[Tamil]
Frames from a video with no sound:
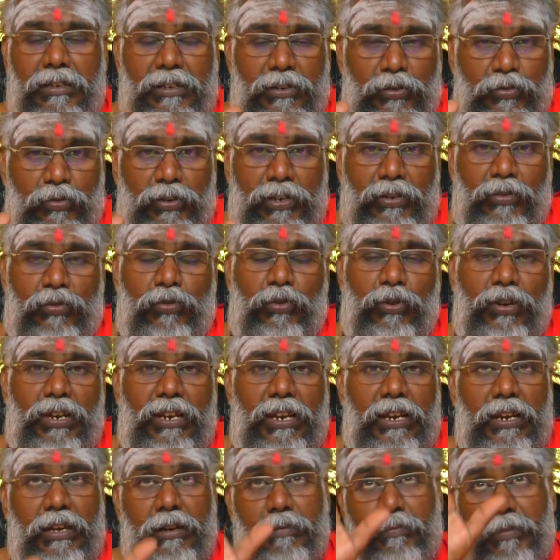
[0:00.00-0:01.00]
இருக்கக்கூடிய
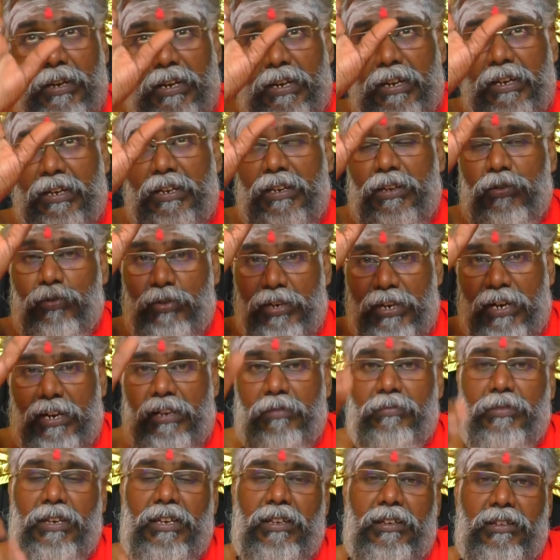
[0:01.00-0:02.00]
கோயிலில் பல்லிக்குனே ஒரு
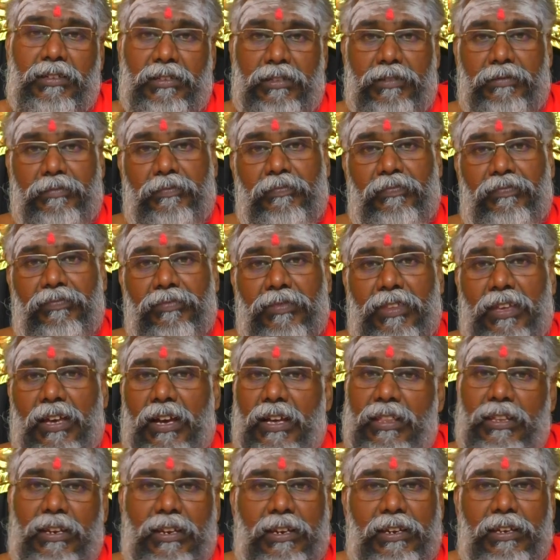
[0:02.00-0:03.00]
இடமே இருக்குது
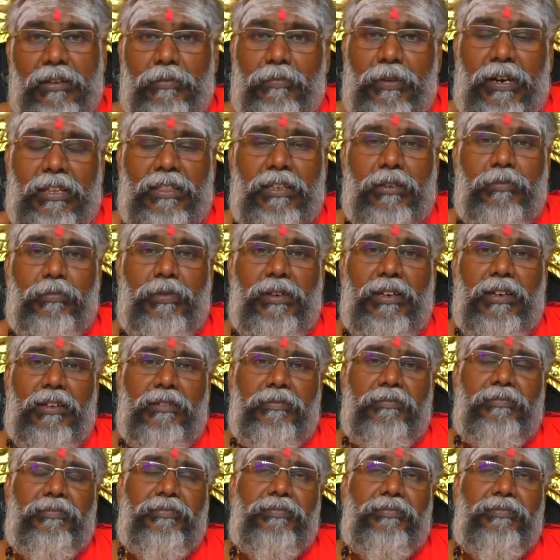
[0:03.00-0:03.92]
அதெல்லாம் நீங்கள் பார்த்துருப்பீங்க